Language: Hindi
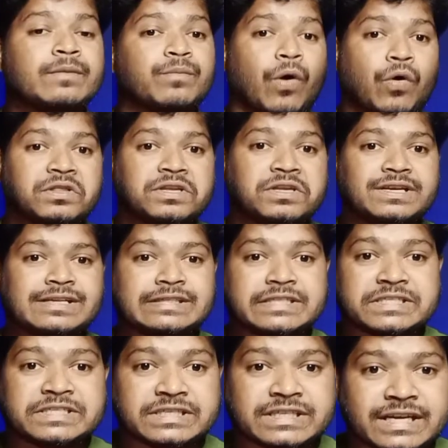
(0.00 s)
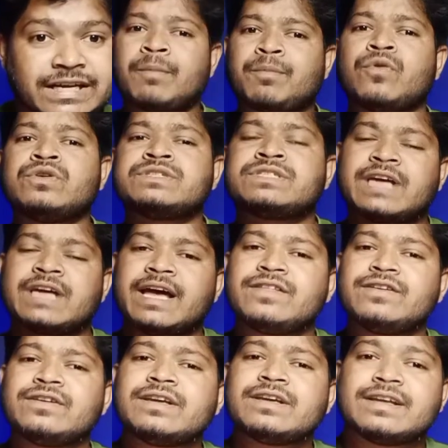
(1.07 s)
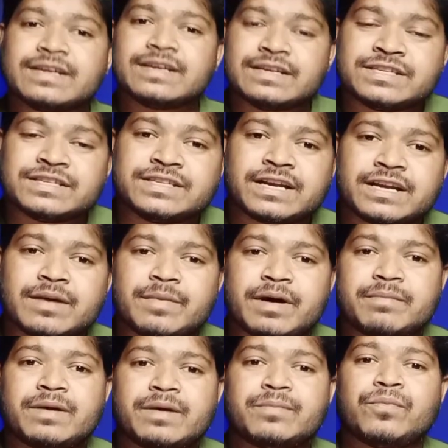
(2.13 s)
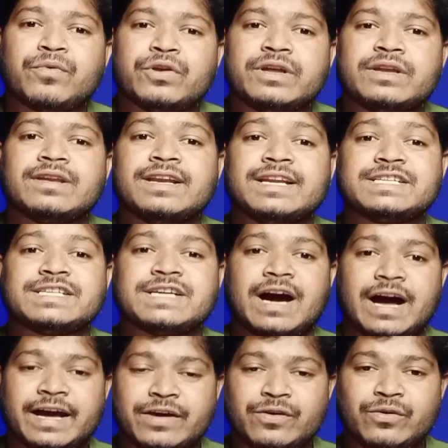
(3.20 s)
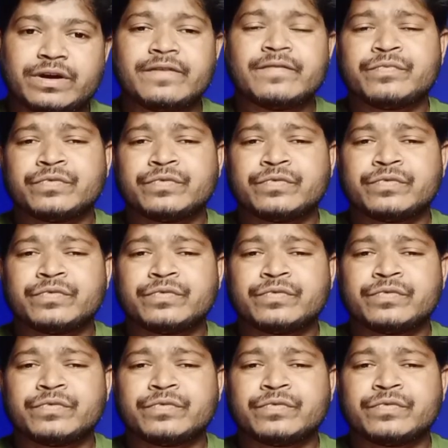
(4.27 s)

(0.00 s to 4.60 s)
बहुत ही इंटरेस्टिंग है आपको शायद इस चेयर के बारे में पूरी नॉलेज आ गई होगी